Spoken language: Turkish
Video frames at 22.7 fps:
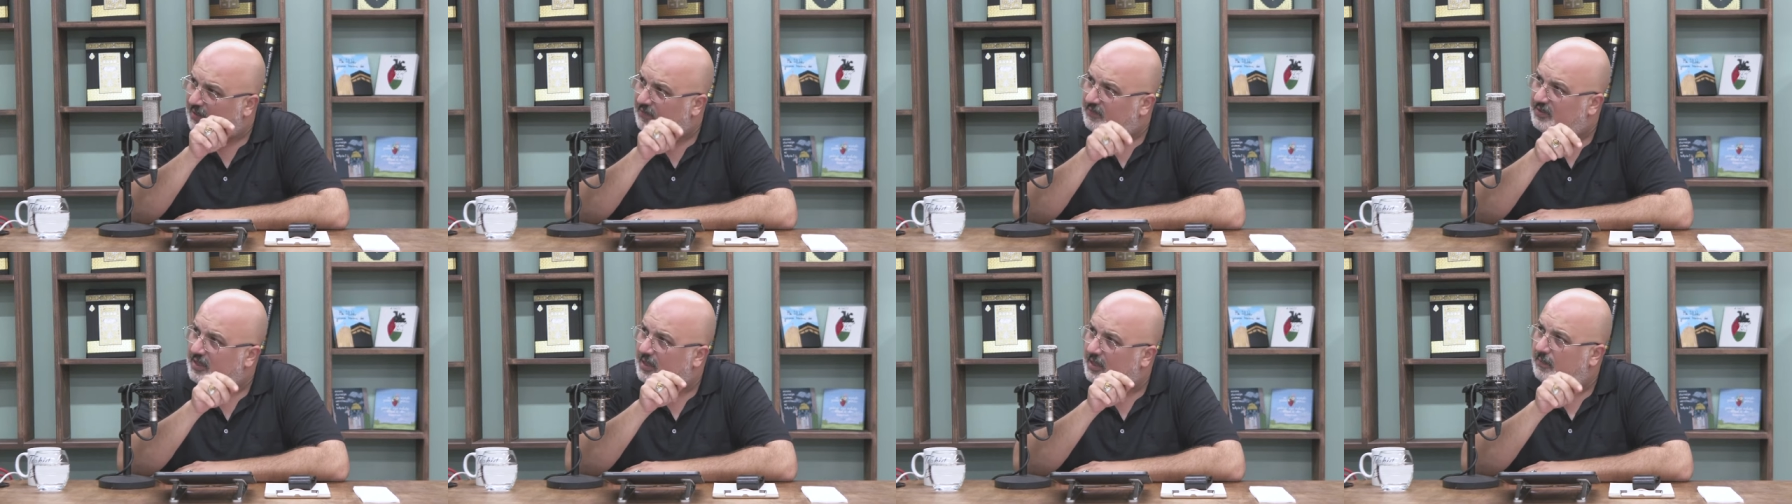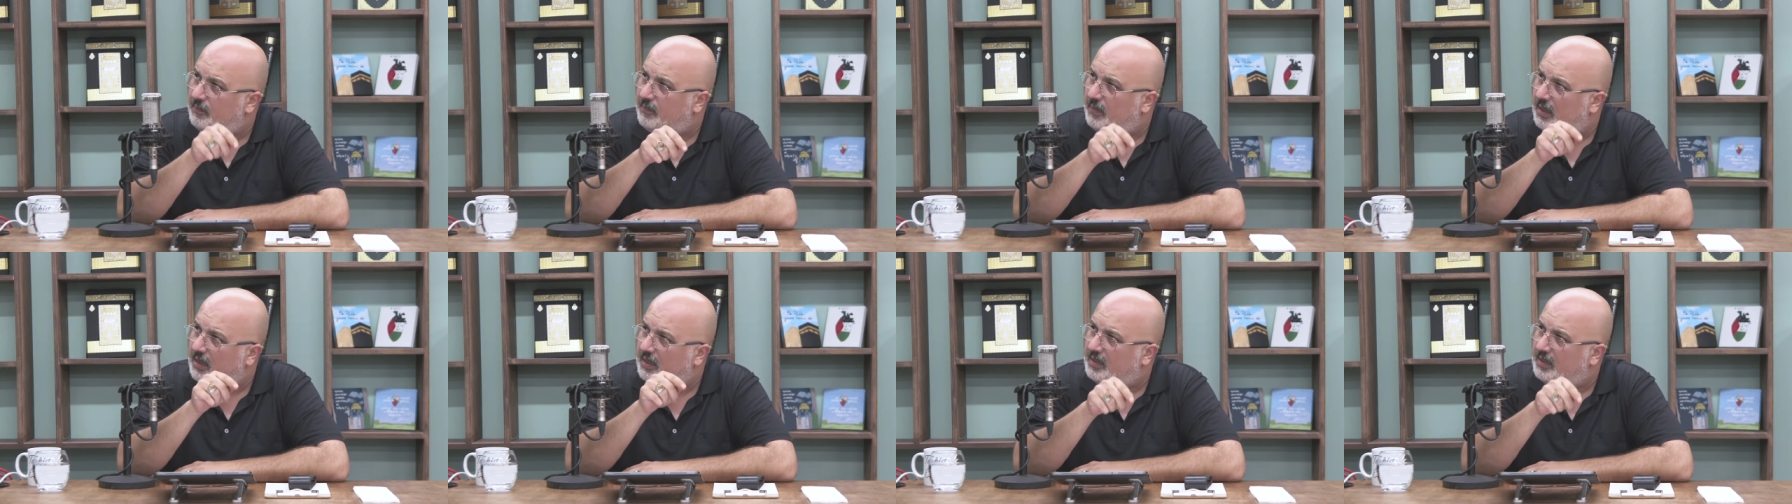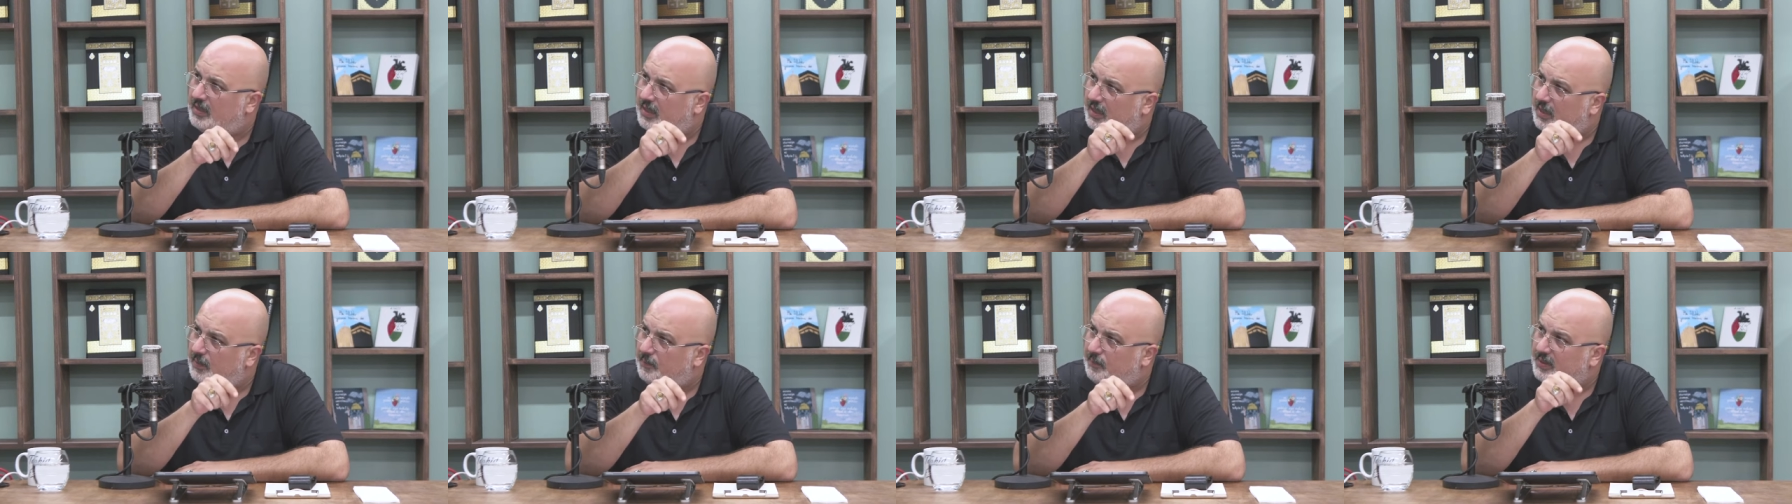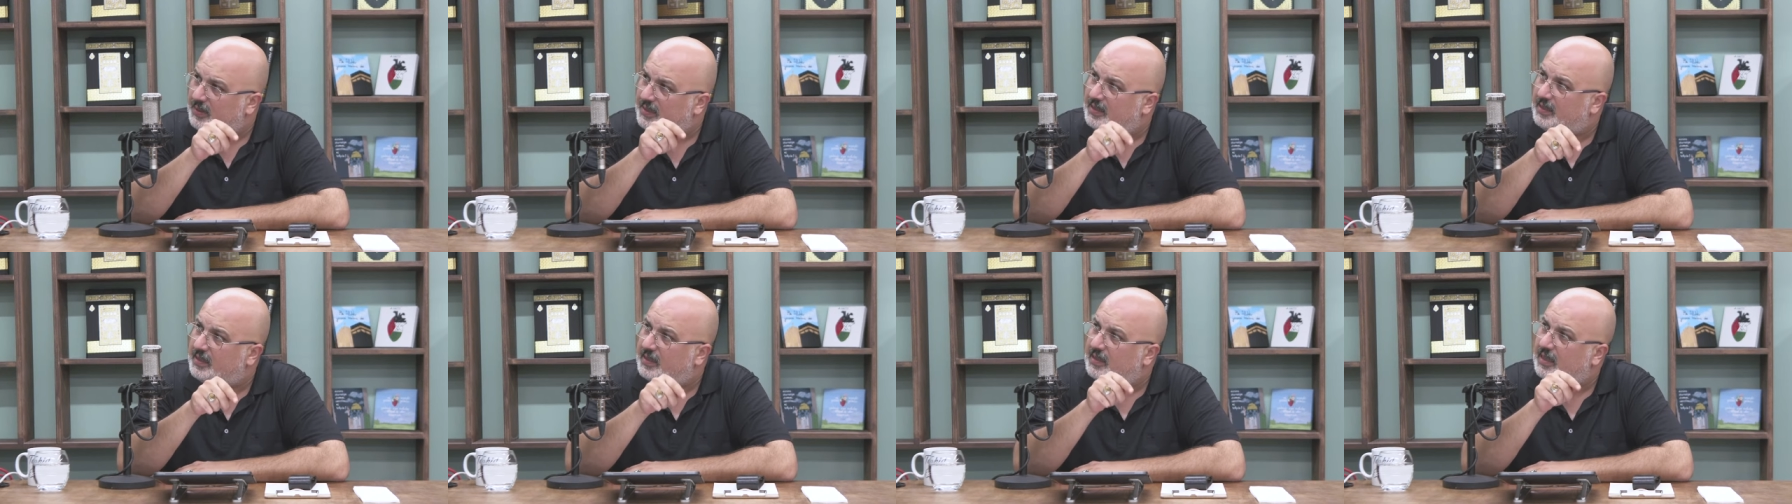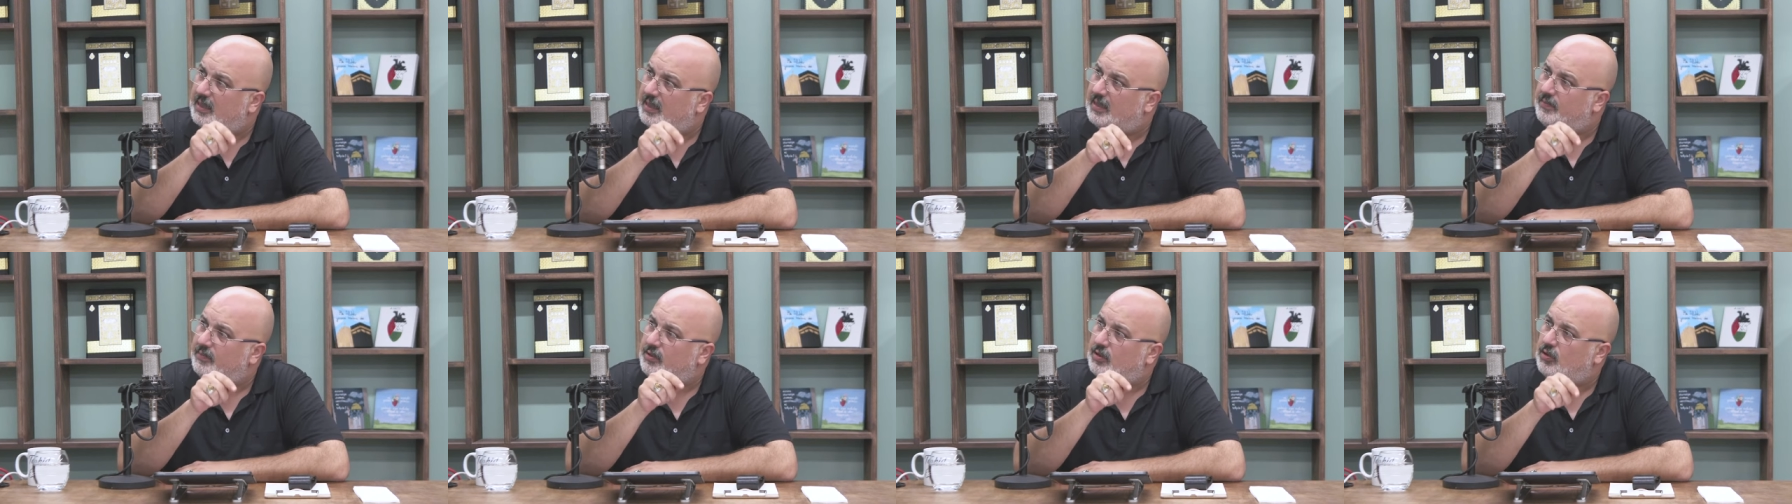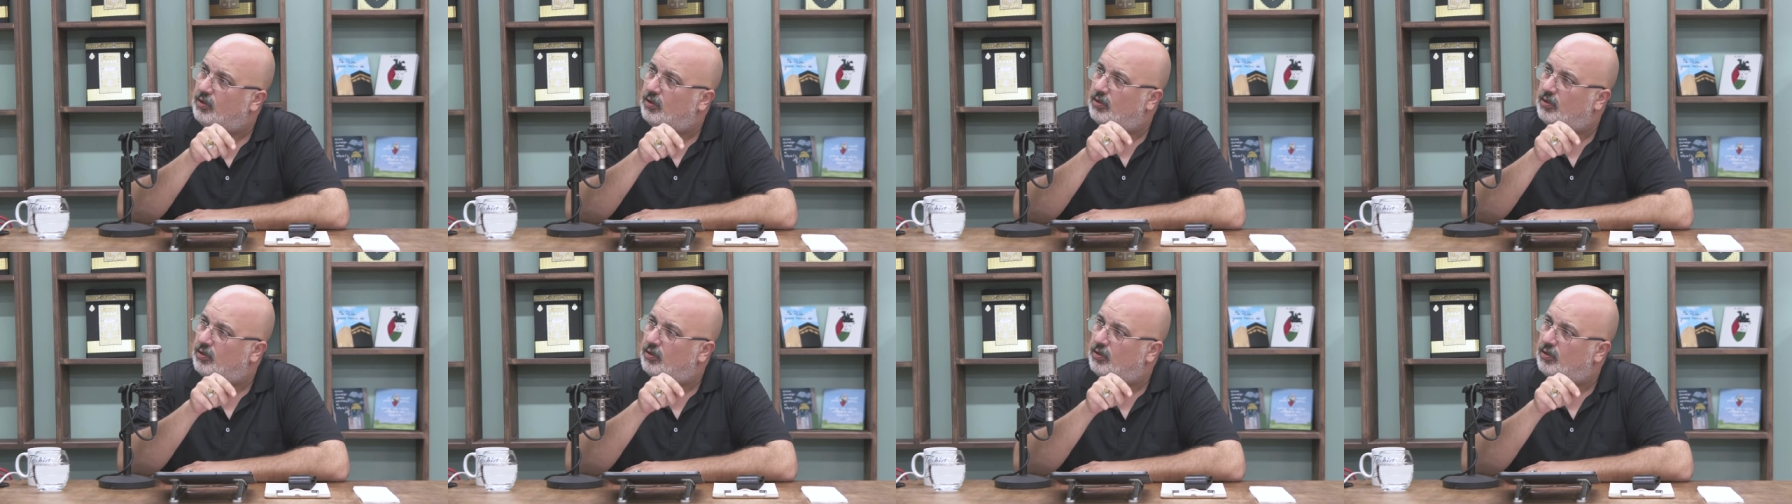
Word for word: nefsi emmaledeki pisliklerini bir